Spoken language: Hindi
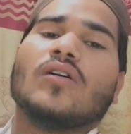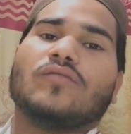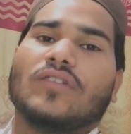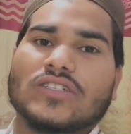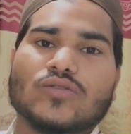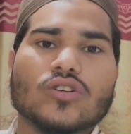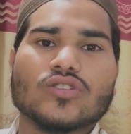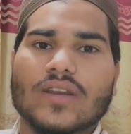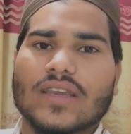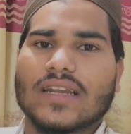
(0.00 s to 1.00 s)
फेस
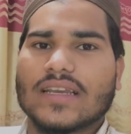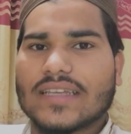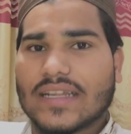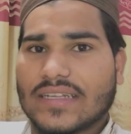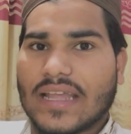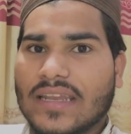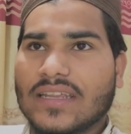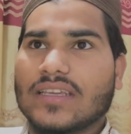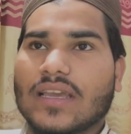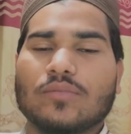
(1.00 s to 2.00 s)
वॉश वगैरह किया
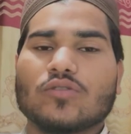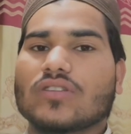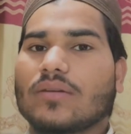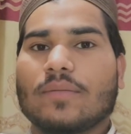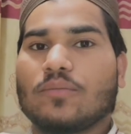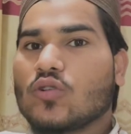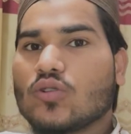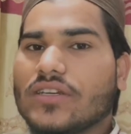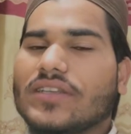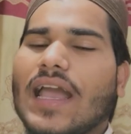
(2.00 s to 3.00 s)
शहरी किया फिर उसके बाद
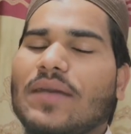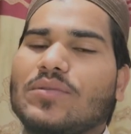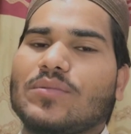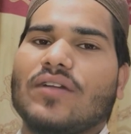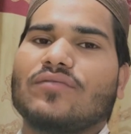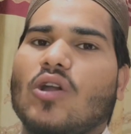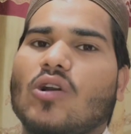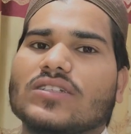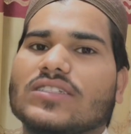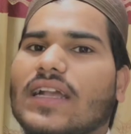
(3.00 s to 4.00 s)
बिल्कुल ही टाइम नहीं मिला
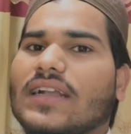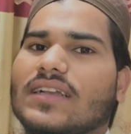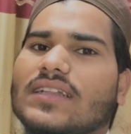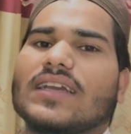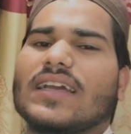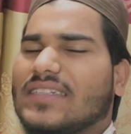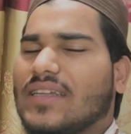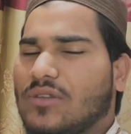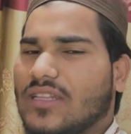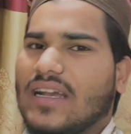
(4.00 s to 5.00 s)
व्लॉग स्टार्ट करने का
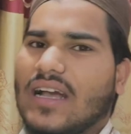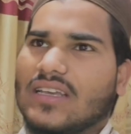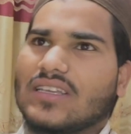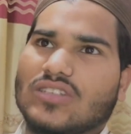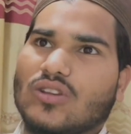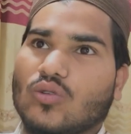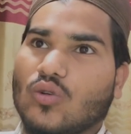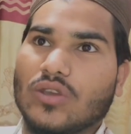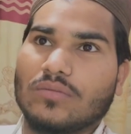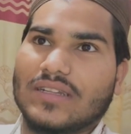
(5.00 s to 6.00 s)
इसलिए मैंने कहा कि चलो
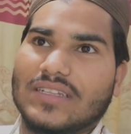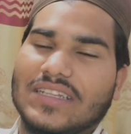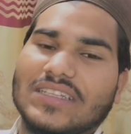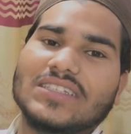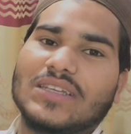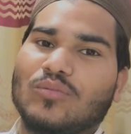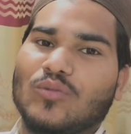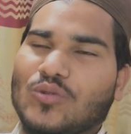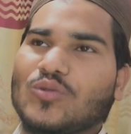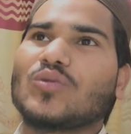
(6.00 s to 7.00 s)
कोई मसला नहीं है जब
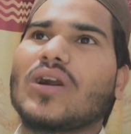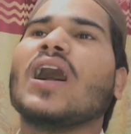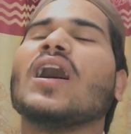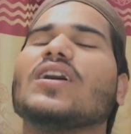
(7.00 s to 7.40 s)
उठूँगा